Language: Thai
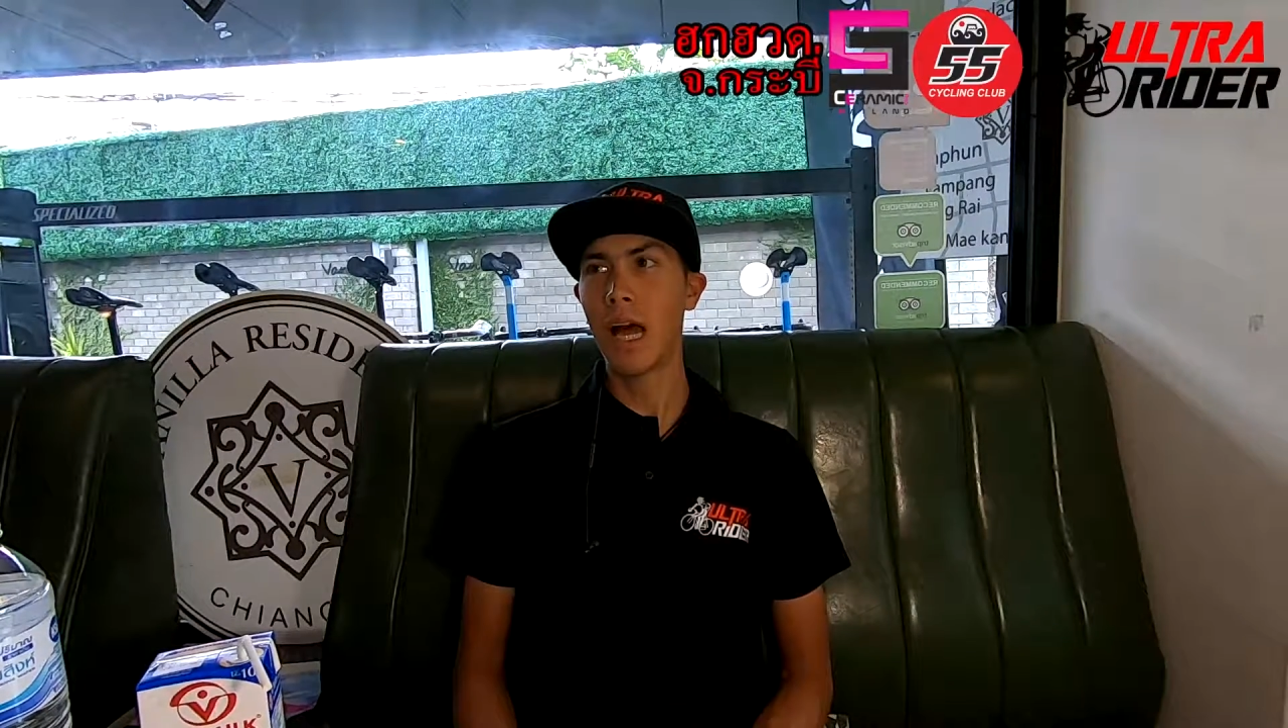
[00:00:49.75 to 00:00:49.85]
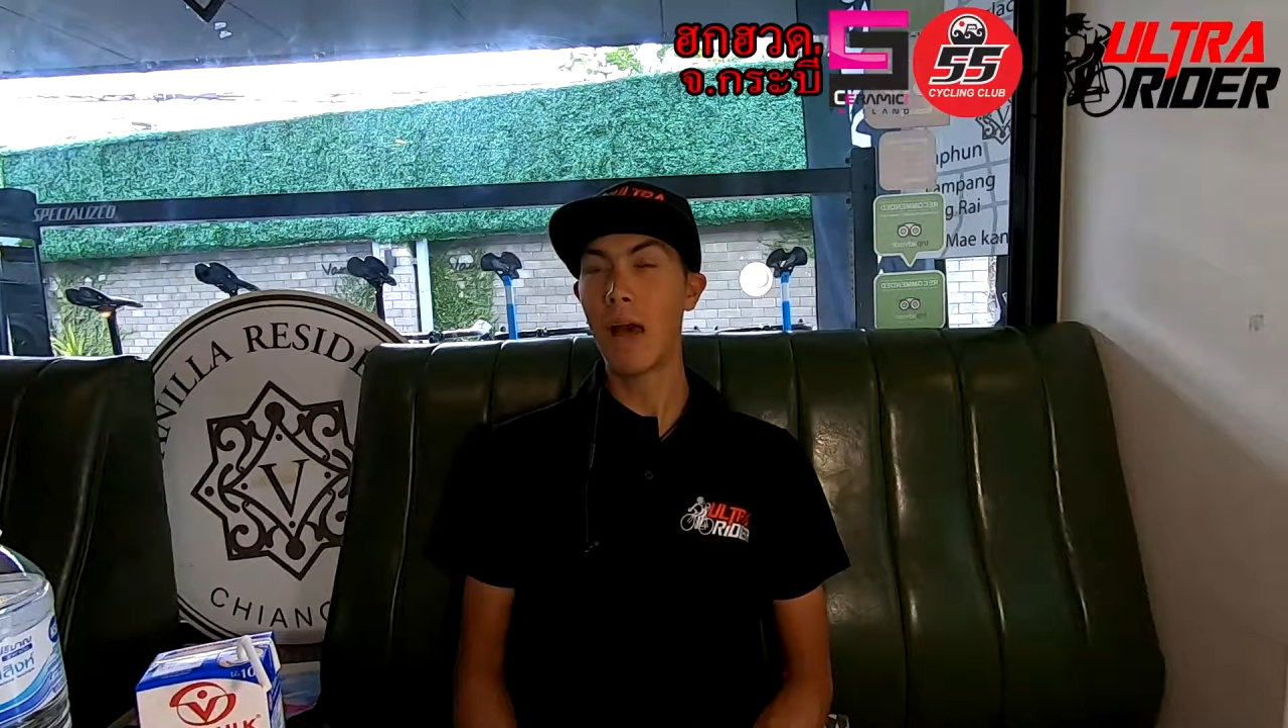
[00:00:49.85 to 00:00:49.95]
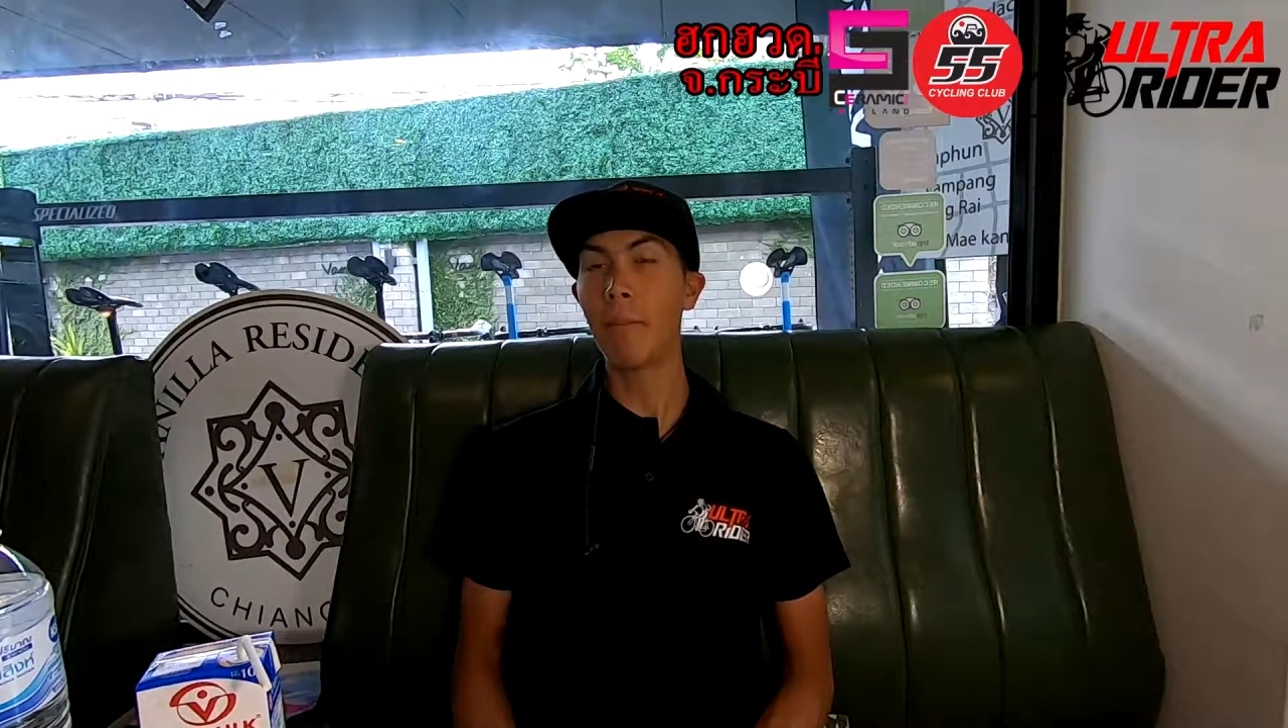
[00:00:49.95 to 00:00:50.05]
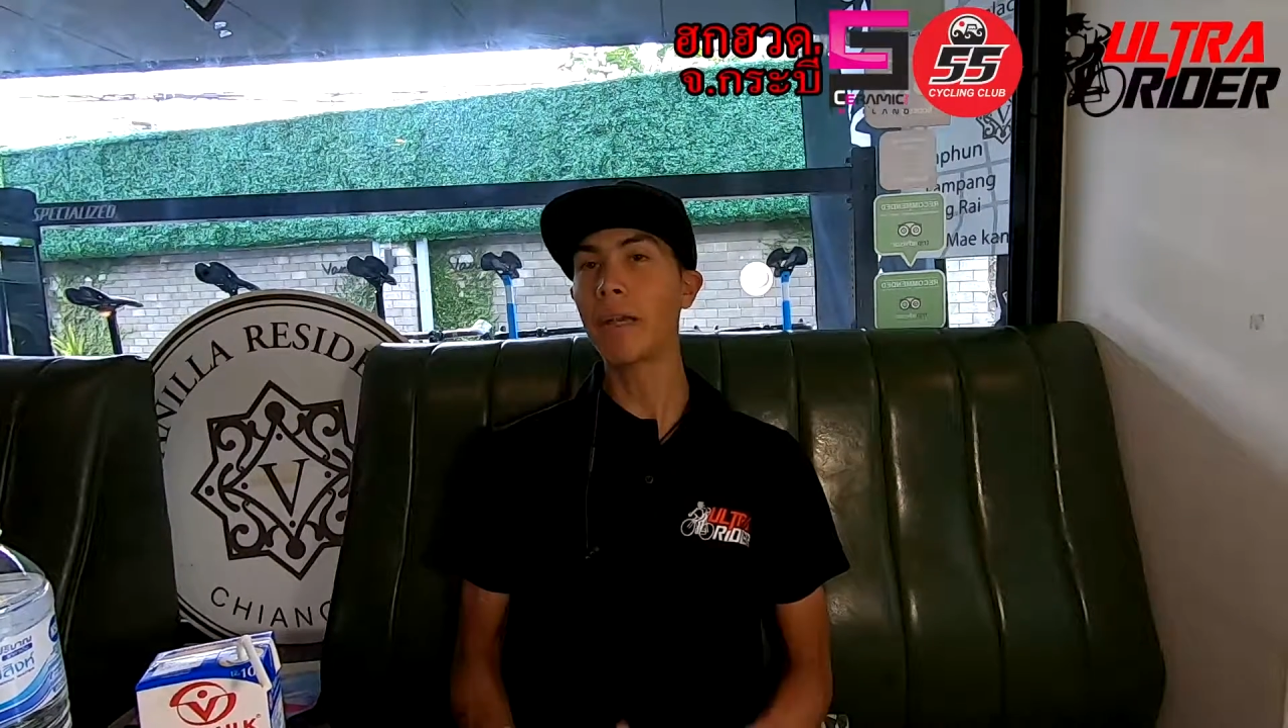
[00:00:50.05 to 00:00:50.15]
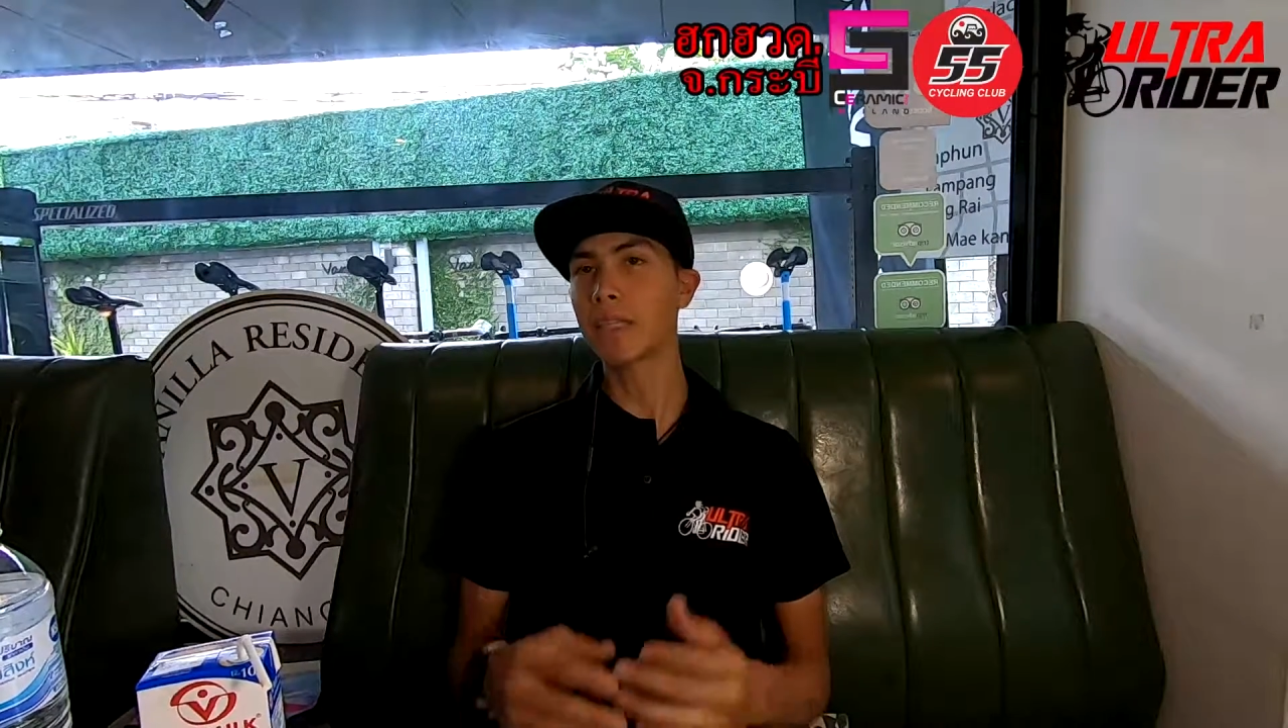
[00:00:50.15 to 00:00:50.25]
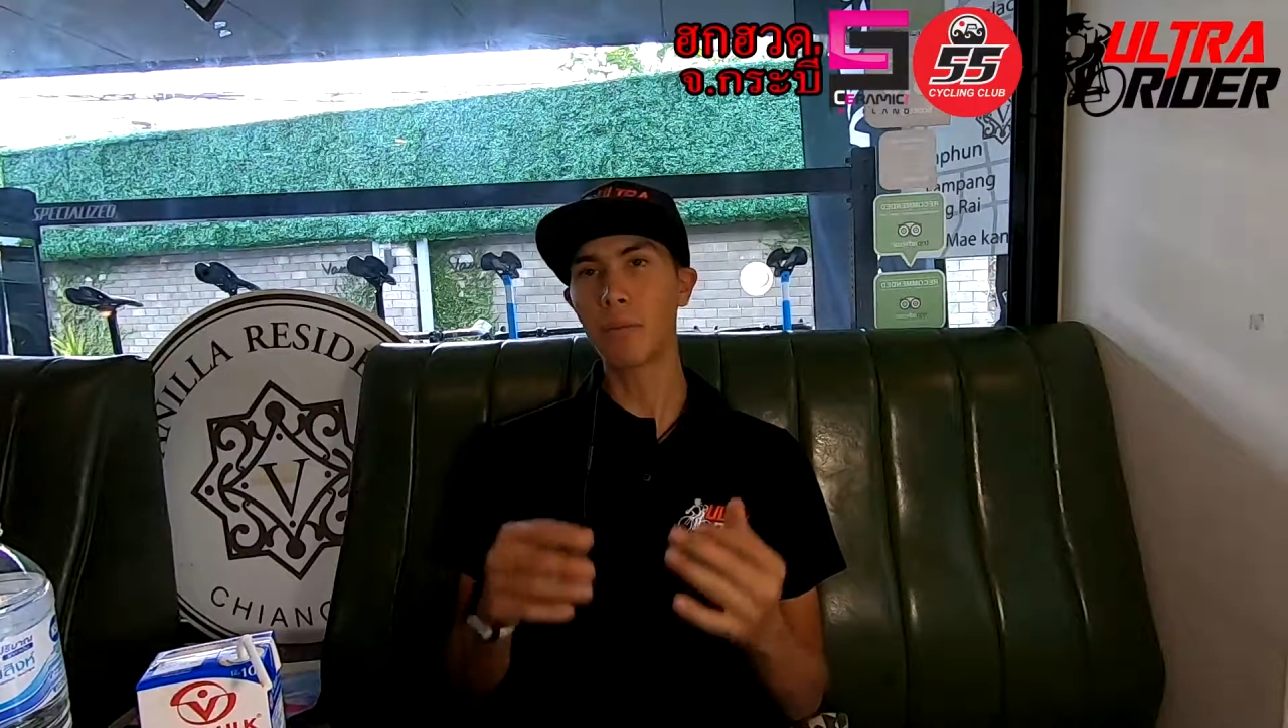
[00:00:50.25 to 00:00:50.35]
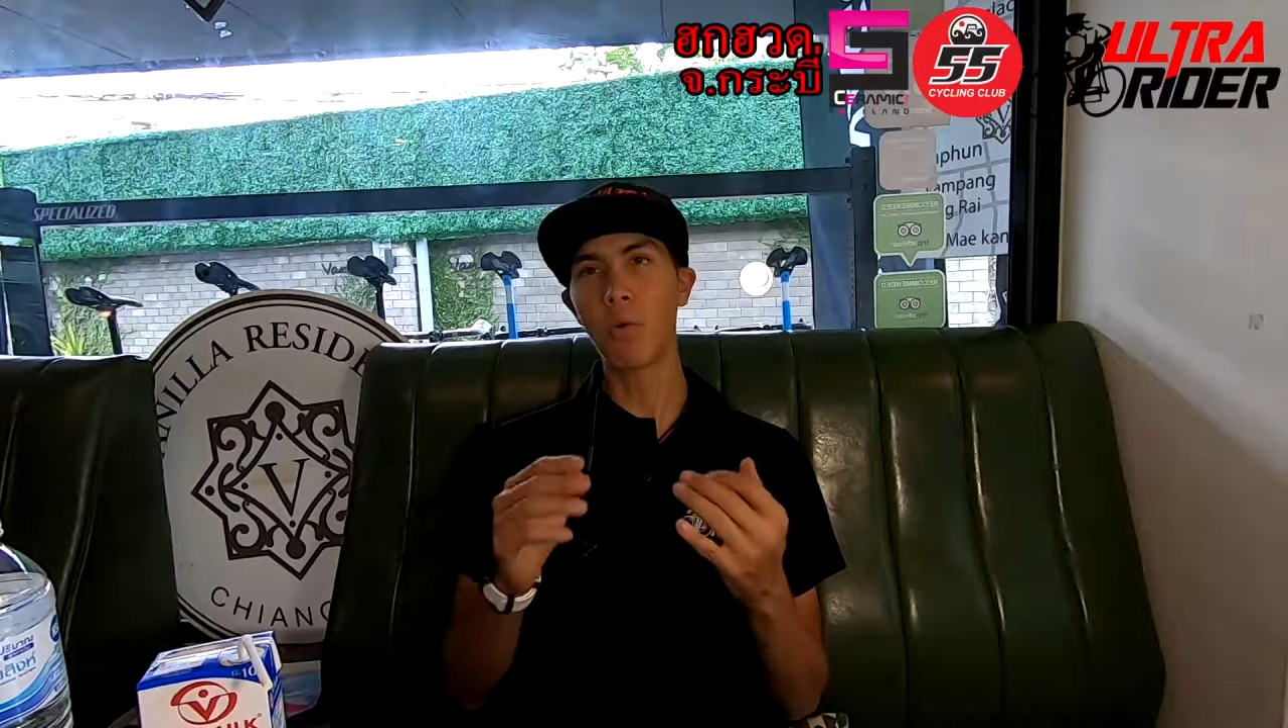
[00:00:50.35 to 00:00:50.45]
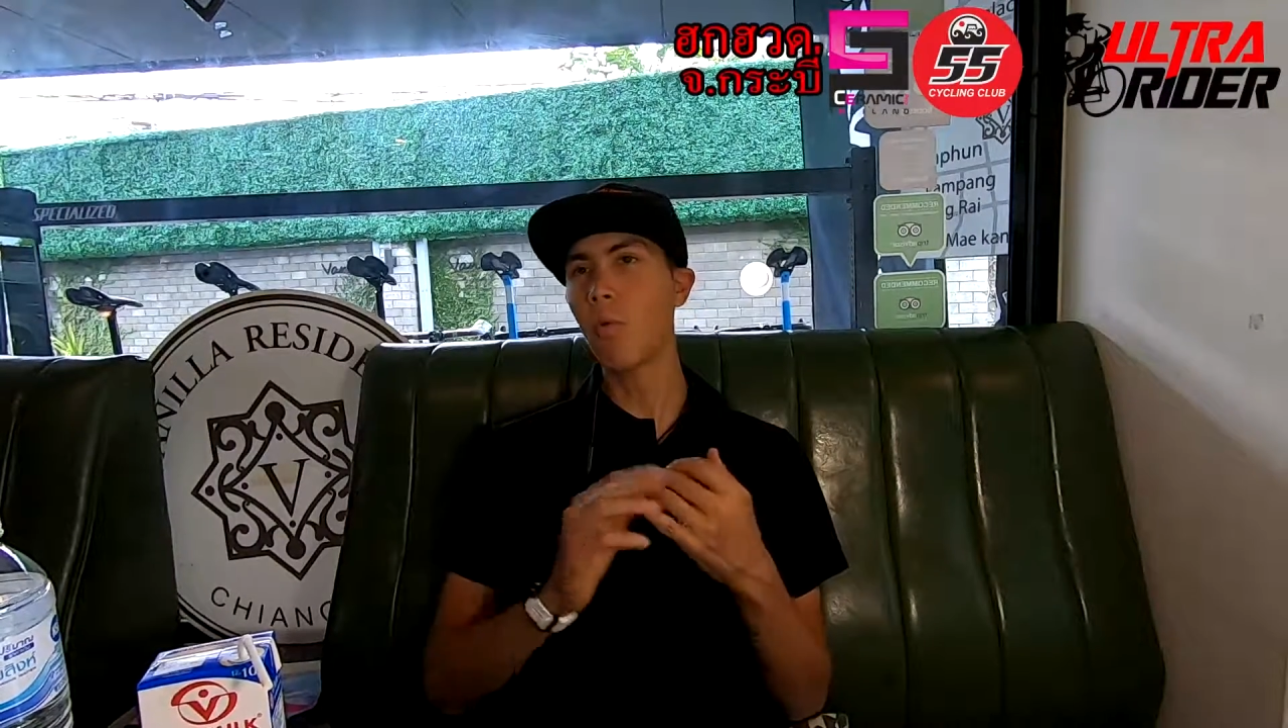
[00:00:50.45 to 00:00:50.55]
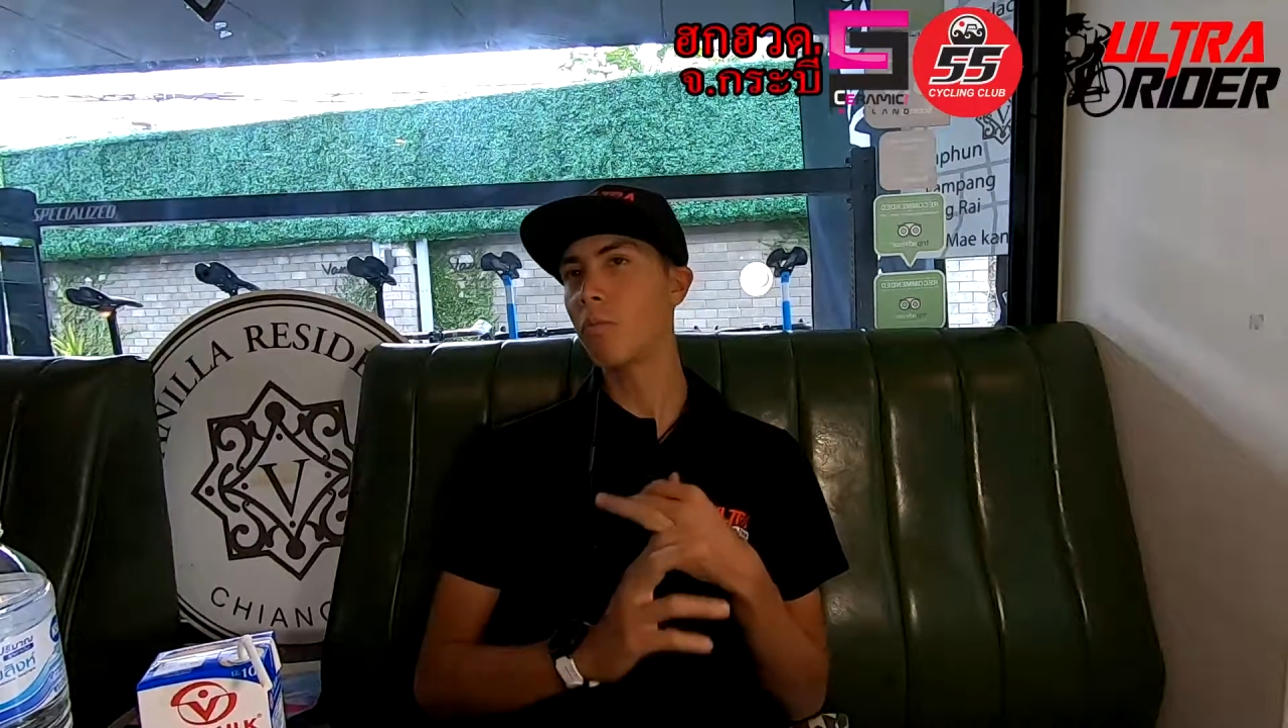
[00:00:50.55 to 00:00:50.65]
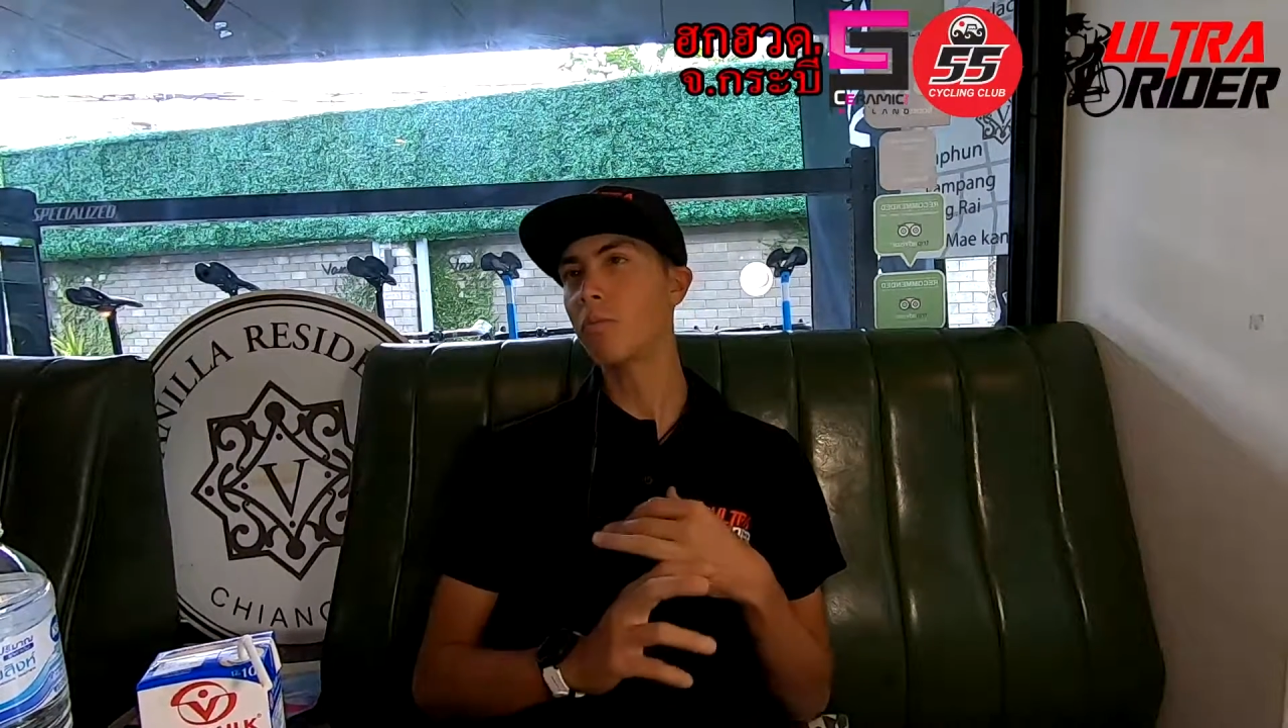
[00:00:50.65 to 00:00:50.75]
หาปั่นกับ
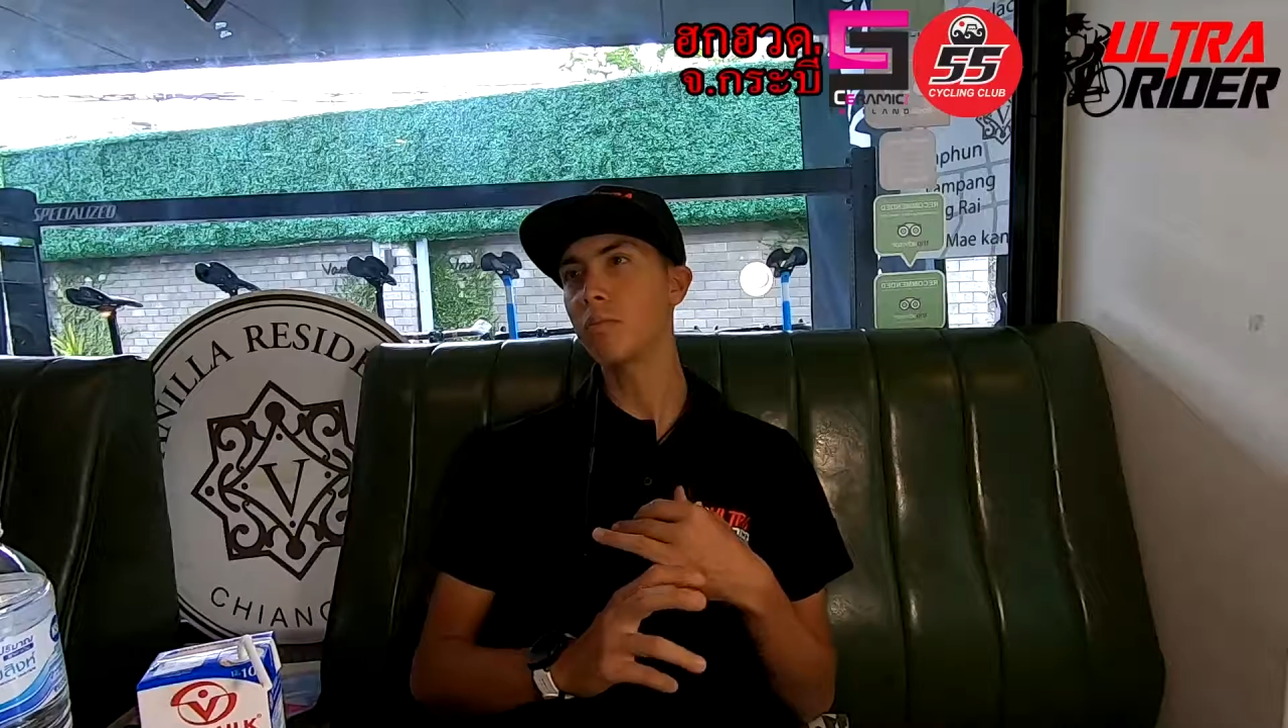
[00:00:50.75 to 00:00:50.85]
กลุ่ม